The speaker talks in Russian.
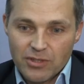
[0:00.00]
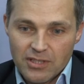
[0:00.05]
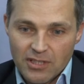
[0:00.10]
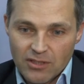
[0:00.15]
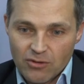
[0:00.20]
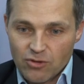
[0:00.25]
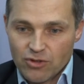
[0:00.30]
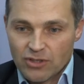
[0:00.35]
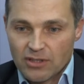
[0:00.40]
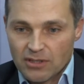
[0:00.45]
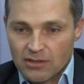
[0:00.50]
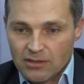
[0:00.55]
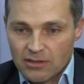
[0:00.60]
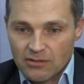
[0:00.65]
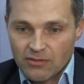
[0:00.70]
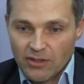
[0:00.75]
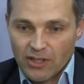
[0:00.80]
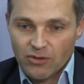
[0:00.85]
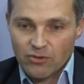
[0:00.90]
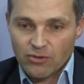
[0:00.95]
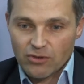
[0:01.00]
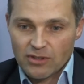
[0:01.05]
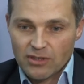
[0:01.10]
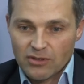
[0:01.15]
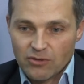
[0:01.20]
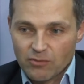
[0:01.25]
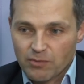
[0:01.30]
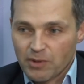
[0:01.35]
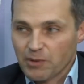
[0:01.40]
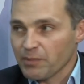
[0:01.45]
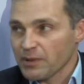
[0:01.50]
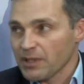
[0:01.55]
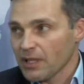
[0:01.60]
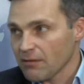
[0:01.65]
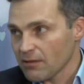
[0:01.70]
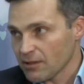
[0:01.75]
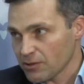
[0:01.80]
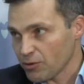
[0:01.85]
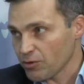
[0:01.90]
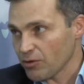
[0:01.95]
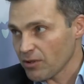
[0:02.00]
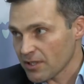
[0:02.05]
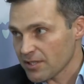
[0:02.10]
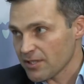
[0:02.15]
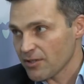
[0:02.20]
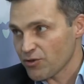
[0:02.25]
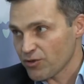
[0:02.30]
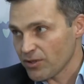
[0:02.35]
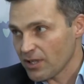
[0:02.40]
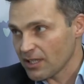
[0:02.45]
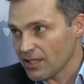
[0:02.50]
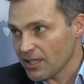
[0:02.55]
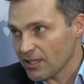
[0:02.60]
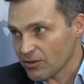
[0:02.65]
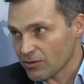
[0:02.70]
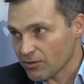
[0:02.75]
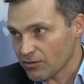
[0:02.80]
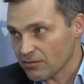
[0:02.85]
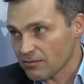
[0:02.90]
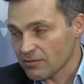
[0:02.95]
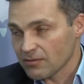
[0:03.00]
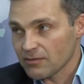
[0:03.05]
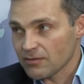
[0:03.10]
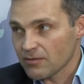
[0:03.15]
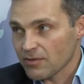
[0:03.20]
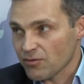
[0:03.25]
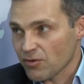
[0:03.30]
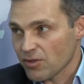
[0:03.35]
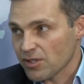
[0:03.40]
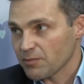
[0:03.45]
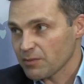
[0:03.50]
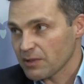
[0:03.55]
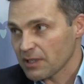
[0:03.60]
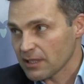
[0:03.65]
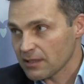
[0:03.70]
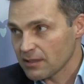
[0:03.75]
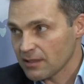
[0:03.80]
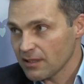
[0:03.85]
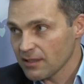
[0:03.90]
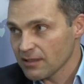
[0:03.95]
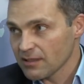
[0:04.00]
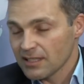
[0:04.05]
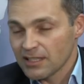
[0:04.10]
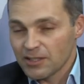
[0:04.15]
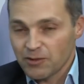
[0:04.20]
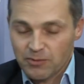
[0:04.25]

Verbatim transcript: дедушка двоюродный, он преподавал Юрию Алексеевичу Гагарину в «Звездном городке».